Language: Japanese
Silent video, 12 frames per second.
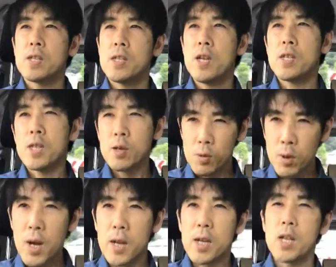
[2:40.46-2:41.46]
やっていくの
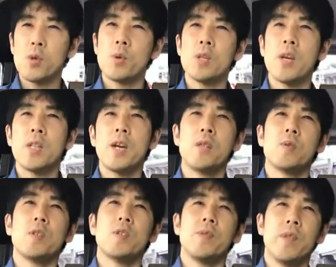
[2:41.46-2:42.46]
がケトン体
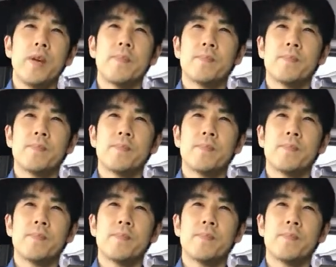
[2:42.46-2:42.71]
ダイエットですね